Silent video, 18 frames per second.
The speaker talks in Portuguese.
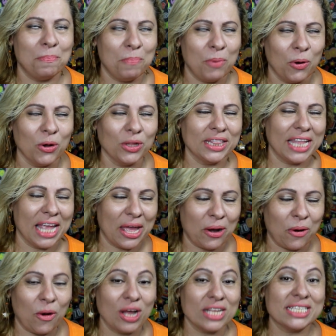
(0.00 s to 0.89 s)

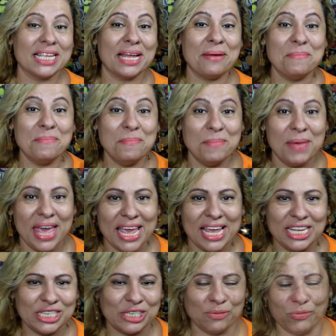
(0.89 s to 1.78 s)
Poderosa
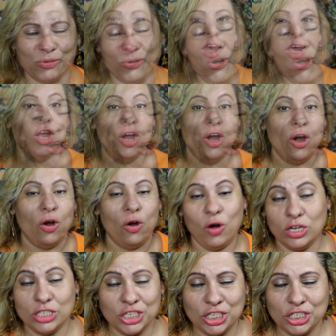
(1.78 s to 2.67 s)
mesmo.
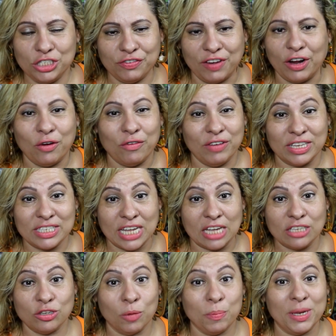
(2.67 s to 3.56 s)
Hoje a gente vai
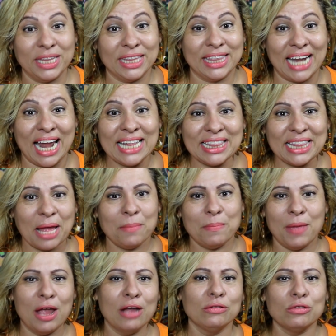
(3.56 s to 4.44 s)
conversar sobre
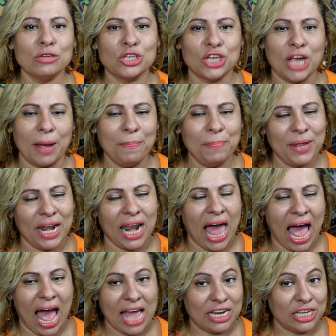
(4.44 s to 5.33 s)
tratamentos
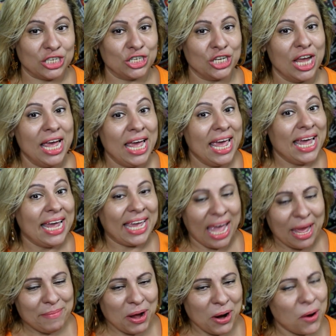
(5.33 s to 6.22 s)
capilares.
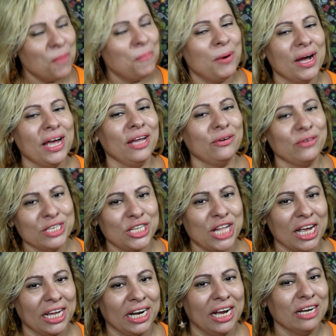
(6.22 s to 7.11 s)
Quem me acompanha no
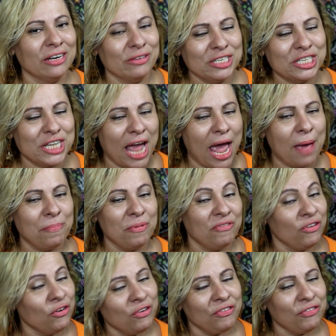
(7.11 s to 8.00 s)
Instagram, no Snap,
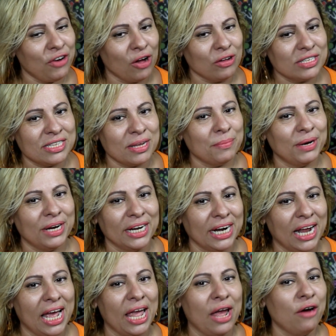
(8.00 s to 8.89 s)
viu que final de
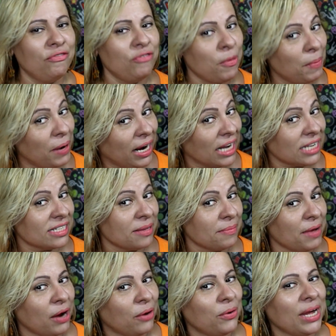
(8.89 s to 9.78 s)
semana eu fui pra casa
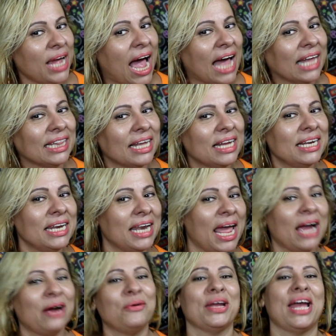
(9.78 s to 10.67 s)
da minha cunhada,
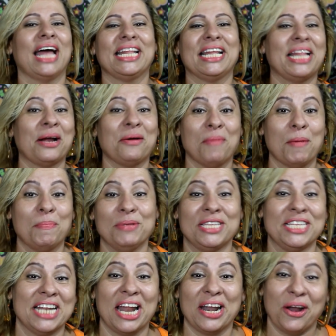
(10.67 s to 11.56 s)
né? Cunhada tá com uma
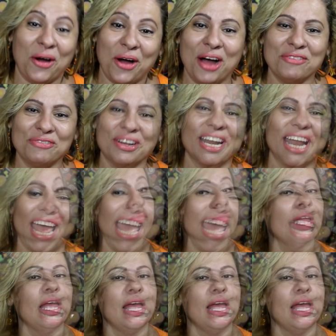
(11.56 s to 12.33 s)
piscina nova, né?